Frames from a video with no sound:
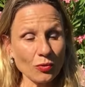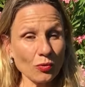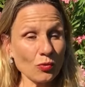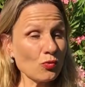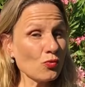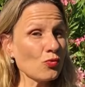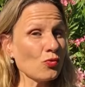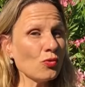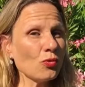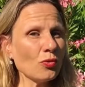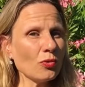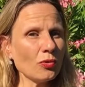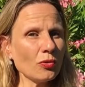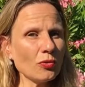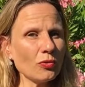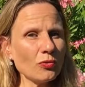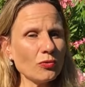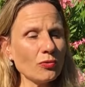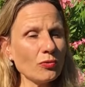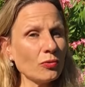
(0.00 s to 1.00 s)
ou
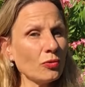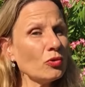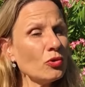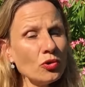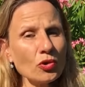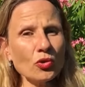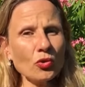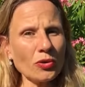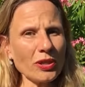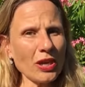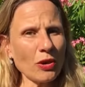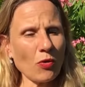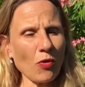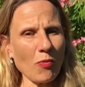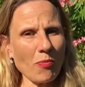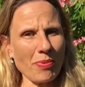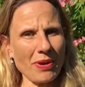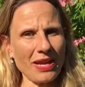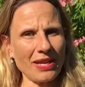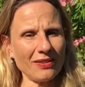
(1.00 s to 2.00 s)
une journée
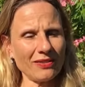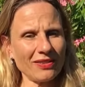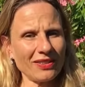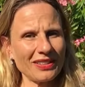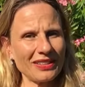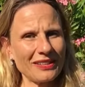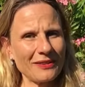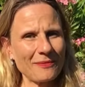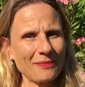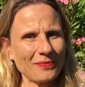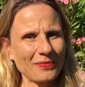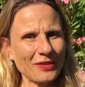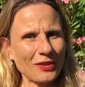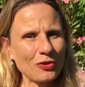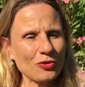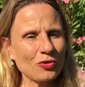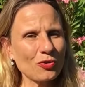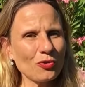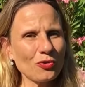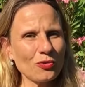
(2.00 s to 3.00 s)
complète
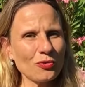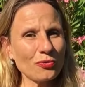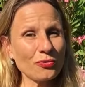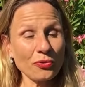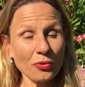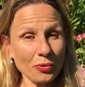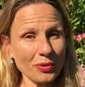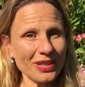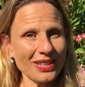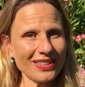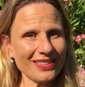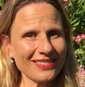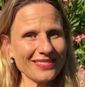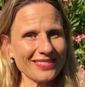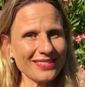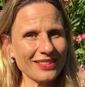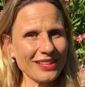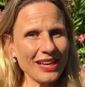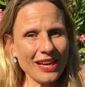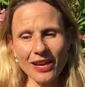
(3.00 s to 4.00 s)
de fruits.
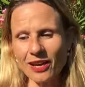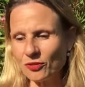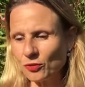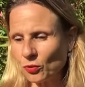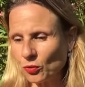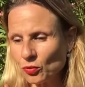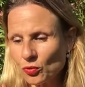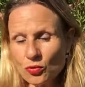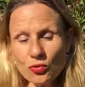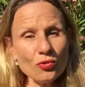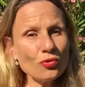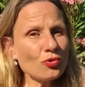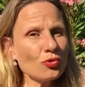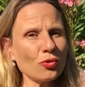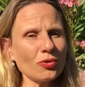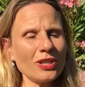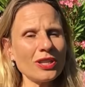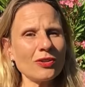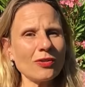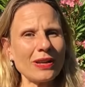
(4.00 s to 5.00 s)
Donc une
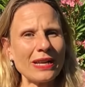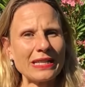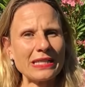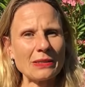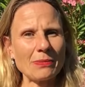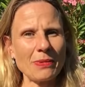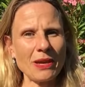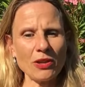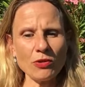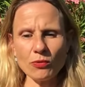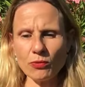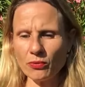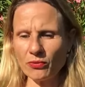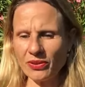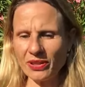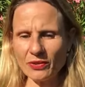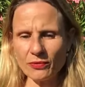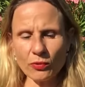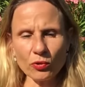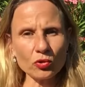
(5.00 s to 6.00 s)
journée dans la semaine où vous
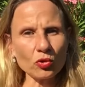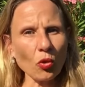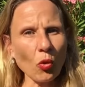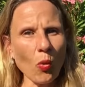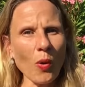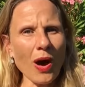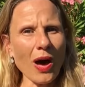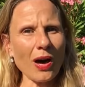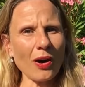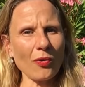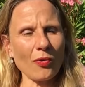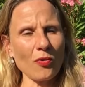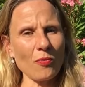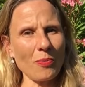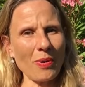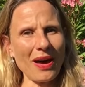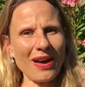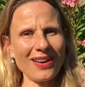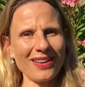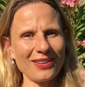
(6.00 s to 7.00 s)
faites vos trois
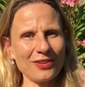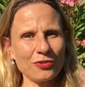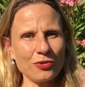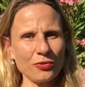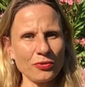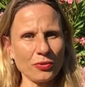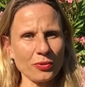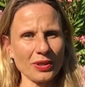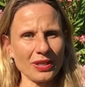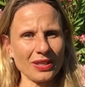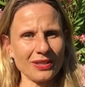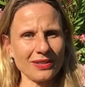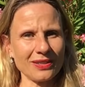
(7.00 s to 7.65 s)
repas de fruits.